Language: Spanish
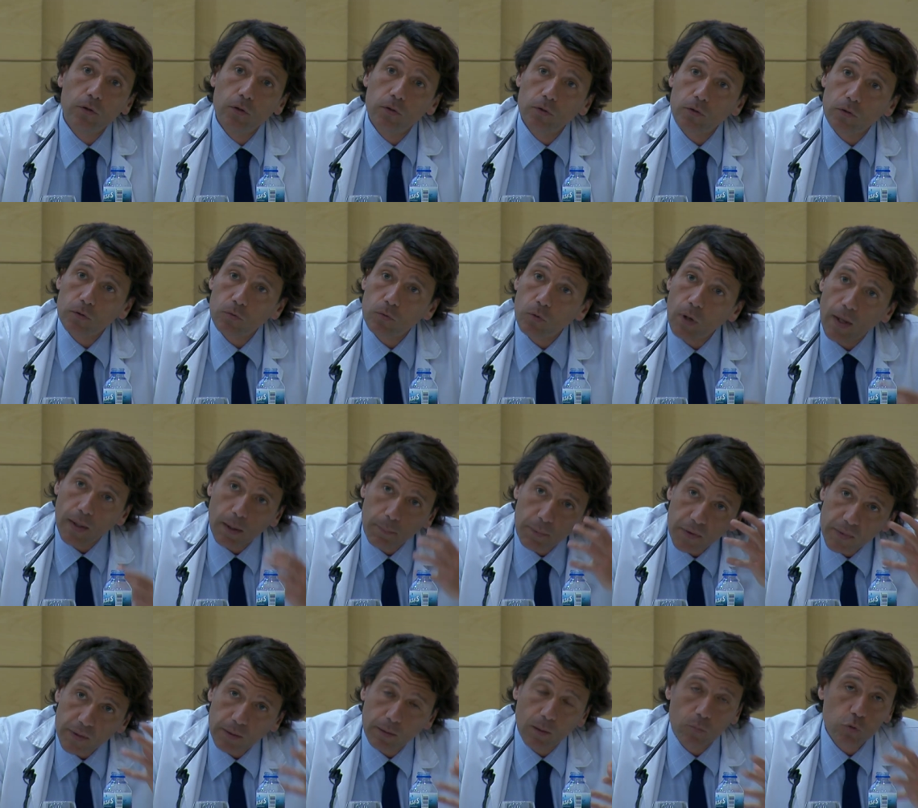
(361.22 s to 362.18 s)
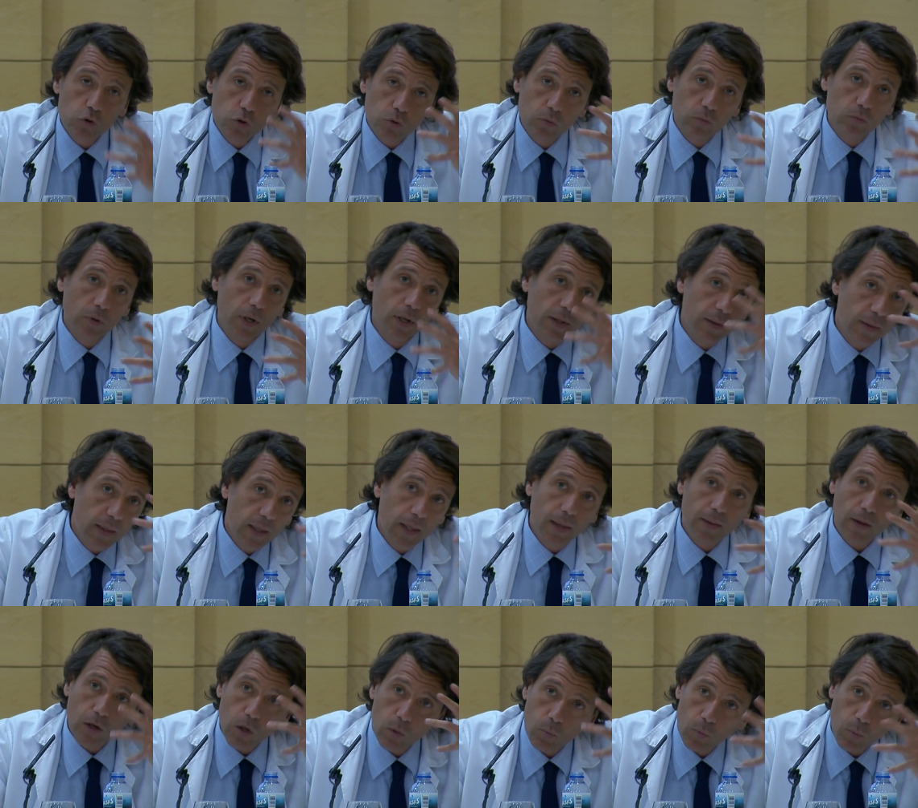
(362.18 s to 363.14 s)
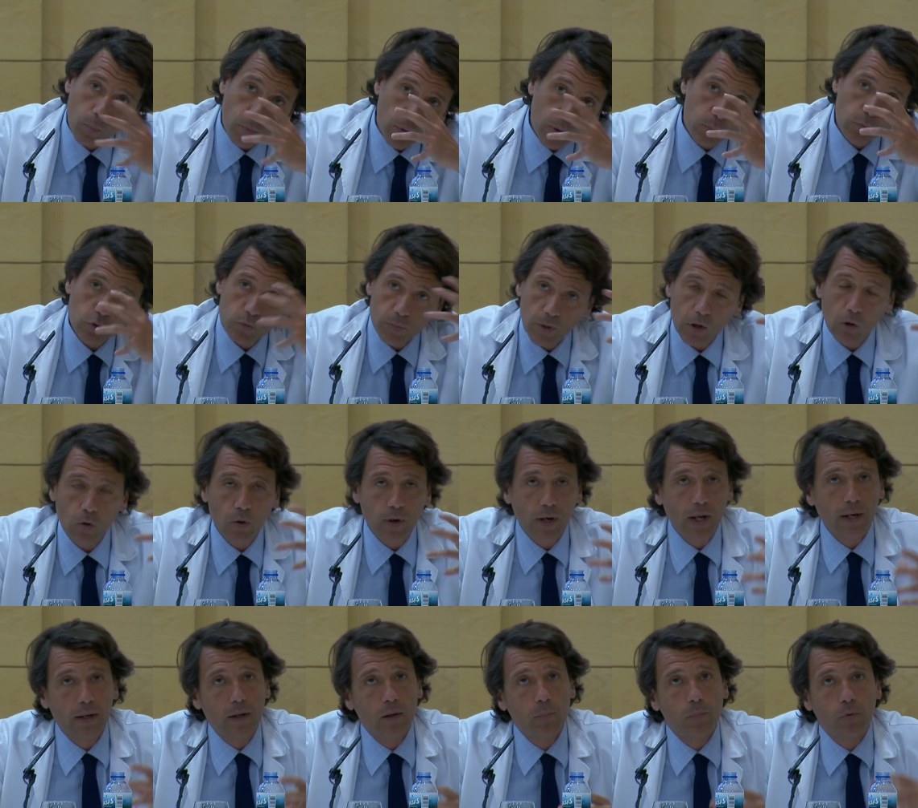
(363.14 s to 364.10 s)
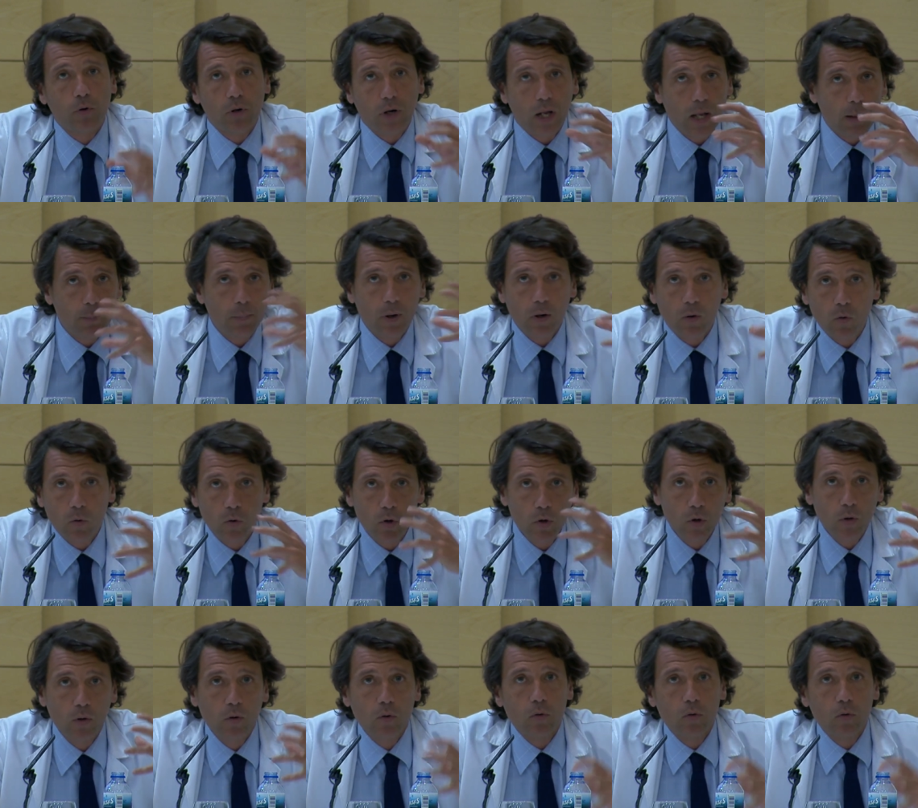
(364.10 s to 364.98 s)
en, cada vez que vamos con una idea de cómo podemos mejorar el programa o,